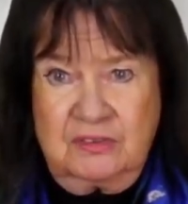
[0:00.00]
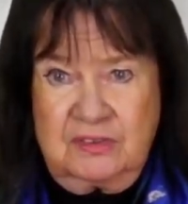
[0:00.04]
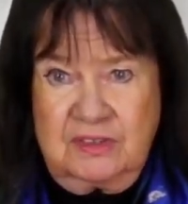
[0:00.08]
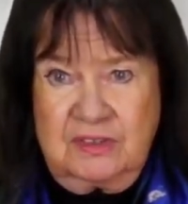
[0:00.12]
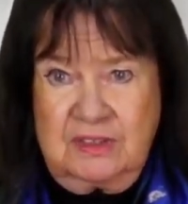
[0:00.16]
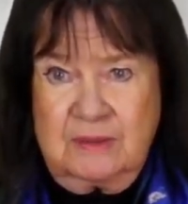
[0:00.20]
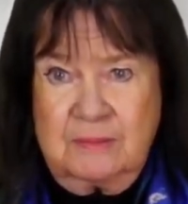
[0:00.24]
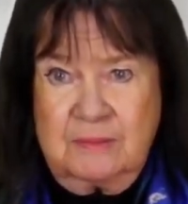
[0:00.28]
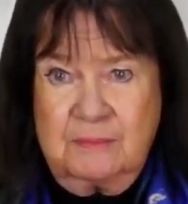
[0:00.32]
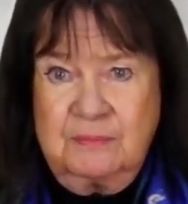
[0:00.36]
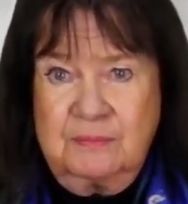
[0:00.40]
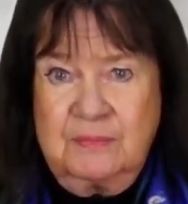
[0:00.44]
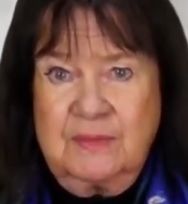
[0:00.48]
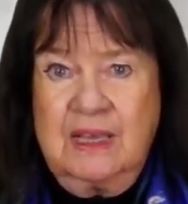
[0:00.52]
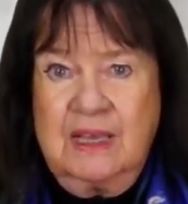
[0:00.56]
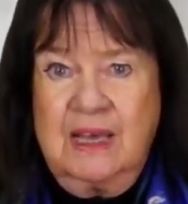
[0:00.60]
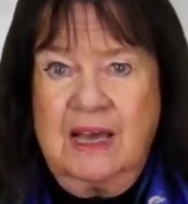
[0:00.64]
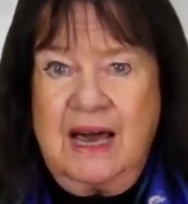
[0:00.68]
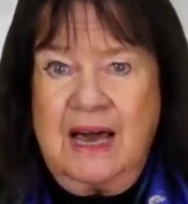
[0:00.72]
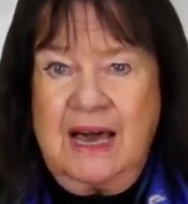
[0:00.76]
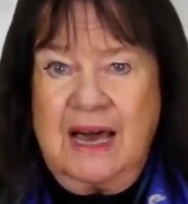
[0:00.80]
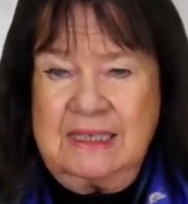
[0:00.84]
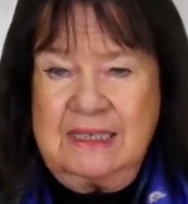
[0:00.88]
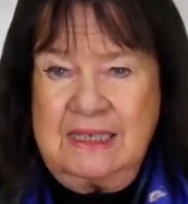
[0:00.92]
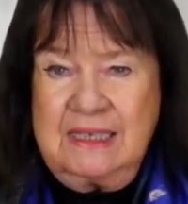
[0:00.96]
conduirait
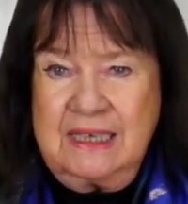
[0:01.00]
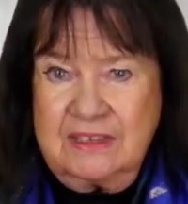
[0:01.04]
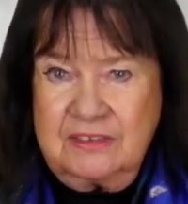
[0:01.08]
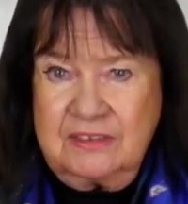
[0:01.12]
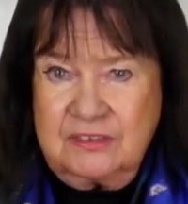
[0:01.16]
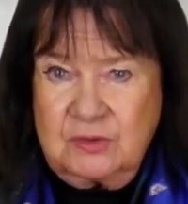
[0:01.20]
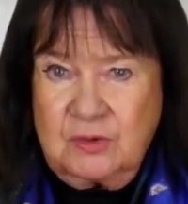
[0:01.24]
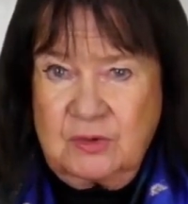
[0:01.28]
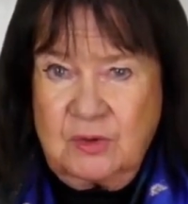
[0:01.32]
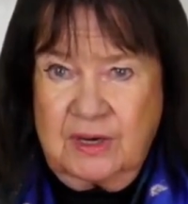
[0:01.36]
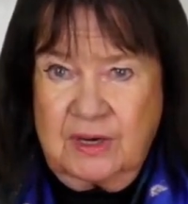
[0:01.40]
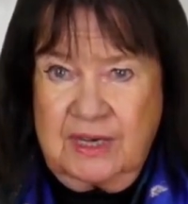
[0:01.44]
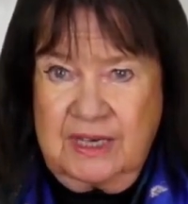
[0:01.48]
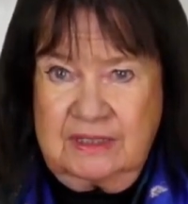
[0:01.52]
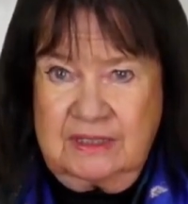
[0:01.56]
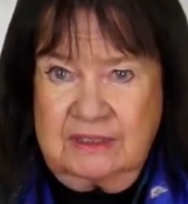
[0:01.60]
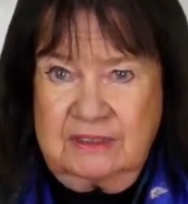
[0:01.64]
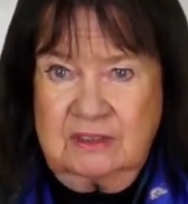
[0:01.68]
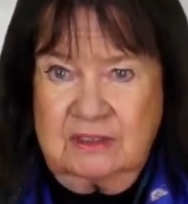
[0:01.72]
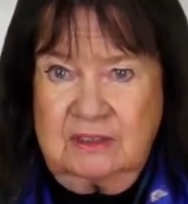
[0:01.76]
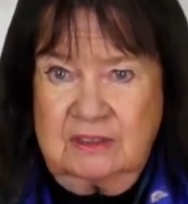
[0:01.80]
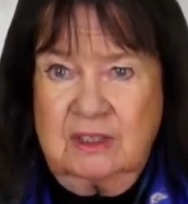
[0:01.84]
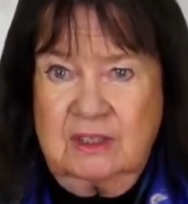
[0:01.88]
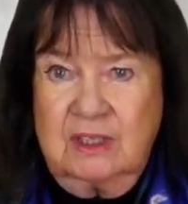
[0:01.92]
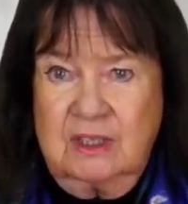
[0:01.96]
inévitablement
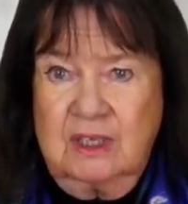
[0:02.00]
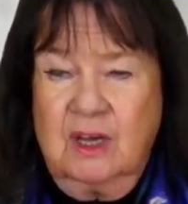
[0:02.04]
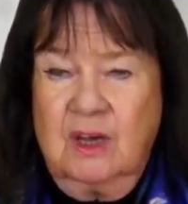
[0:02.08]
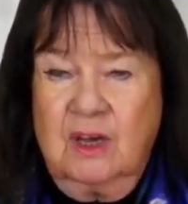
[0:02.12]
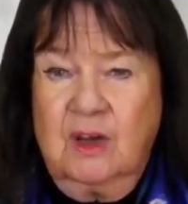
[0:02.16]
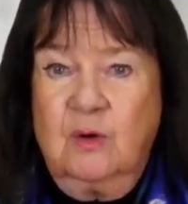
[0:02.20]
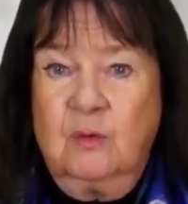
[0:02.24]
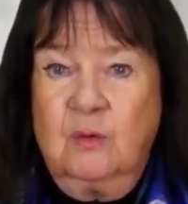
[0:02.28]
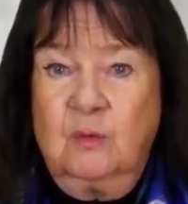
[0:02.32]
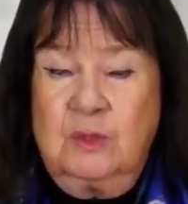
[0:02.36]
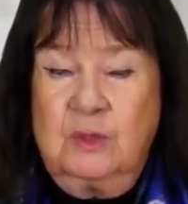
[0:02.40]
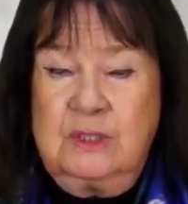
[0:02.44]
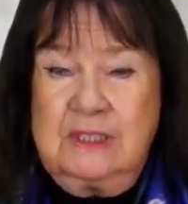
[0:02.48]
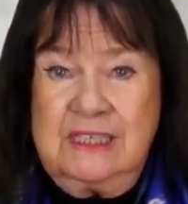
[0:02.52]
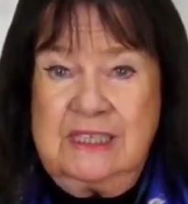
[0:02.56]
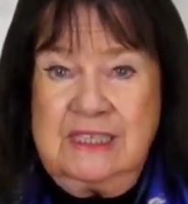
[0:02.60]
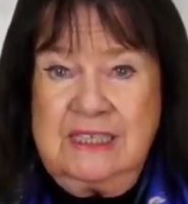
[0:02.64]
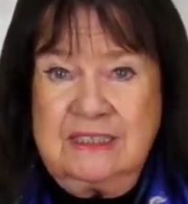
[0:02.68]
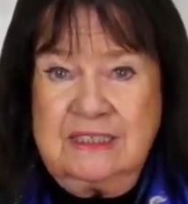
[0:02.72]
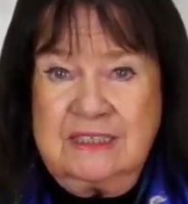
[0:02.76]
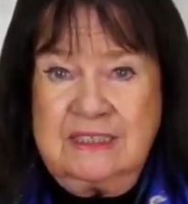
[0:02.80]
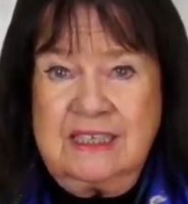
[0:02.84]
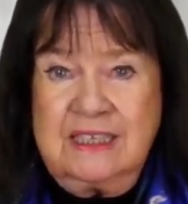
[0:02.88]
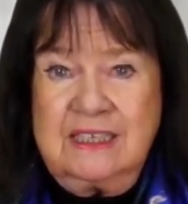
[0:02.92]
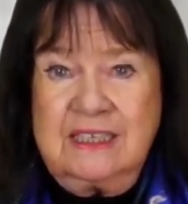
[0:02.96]
à un nouveau
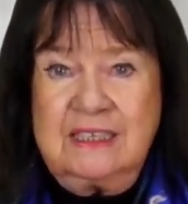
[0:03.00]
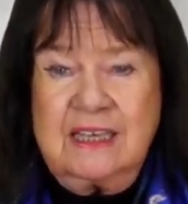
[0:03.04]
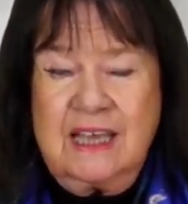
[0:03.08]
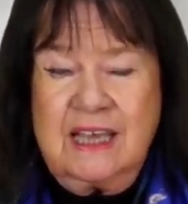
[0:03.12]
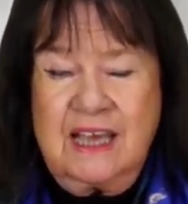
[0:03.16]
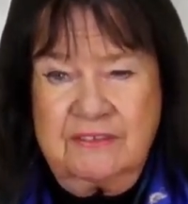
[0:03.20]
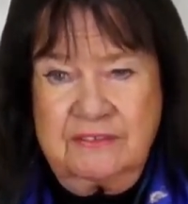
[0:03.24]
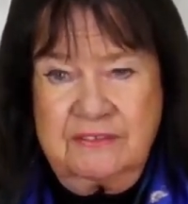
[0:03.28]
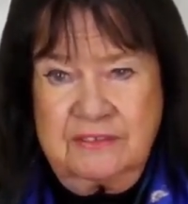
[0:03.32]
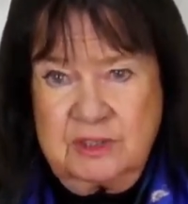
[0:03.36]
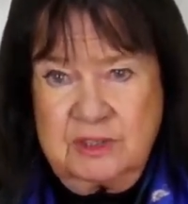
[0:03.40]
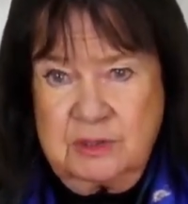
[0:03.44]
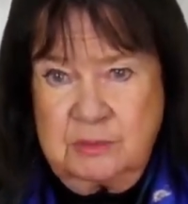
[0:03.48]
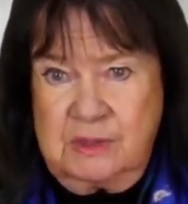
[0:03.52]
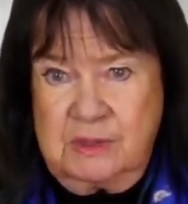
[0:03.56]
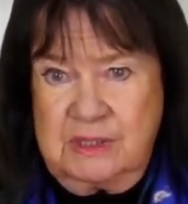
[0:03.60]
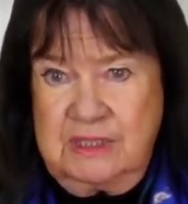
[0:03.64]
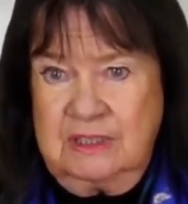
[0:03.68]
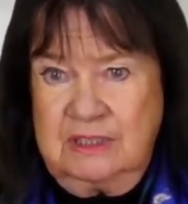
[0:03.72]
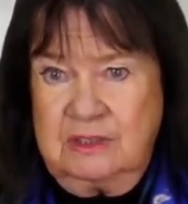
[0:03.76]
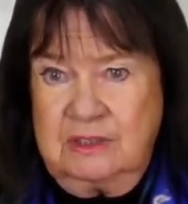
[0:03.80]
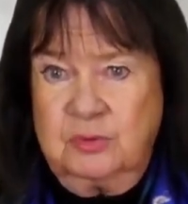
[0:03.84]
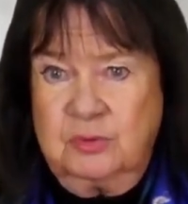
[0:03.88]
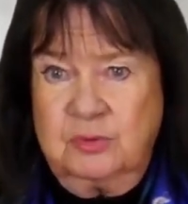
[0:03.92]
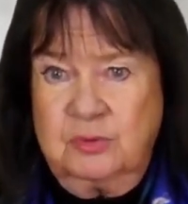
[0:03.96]
fascisme et à
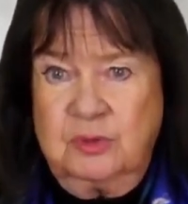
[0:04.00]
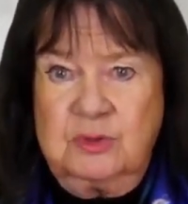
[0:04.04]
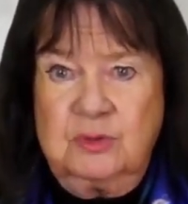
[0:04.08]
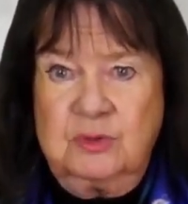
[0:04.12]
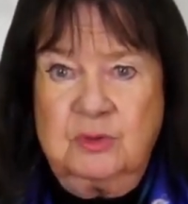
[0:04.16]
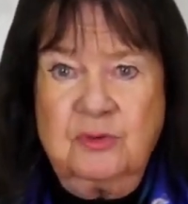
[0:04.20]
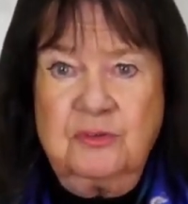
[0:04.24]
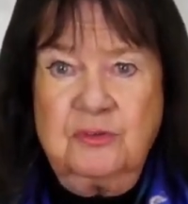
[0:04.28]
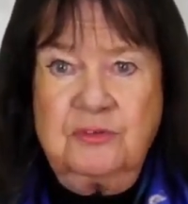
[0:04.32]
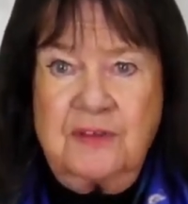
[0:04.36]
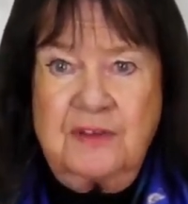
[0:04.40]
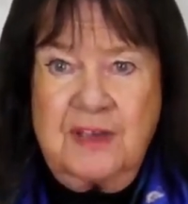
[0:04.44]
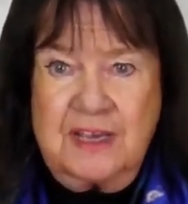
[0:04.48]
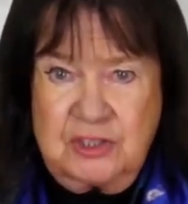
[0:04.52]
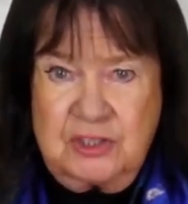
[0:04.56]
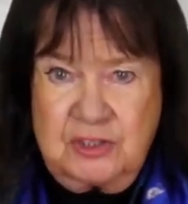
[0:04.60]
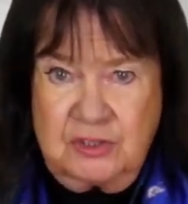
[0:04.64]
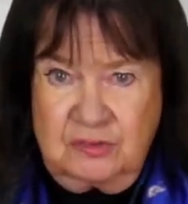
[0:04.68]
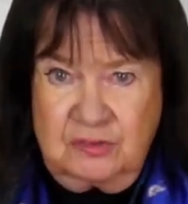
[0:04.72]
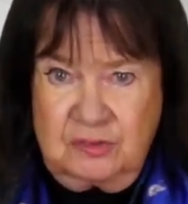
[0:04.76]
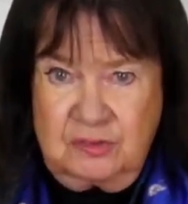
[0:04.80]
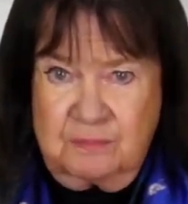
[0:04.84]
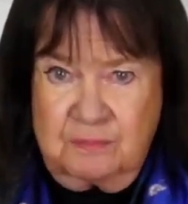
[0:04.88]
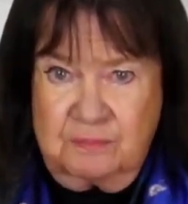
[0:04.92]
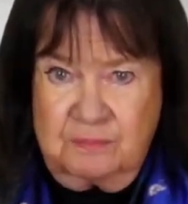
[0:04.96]
une nouvelle guerre
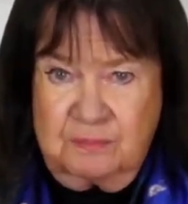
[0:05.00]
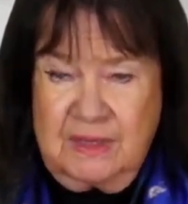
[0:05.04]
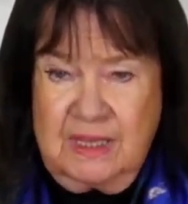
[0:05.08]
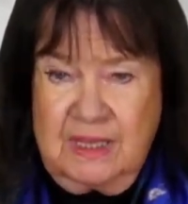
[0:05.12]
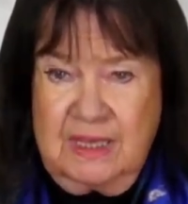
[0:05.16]
mondiale.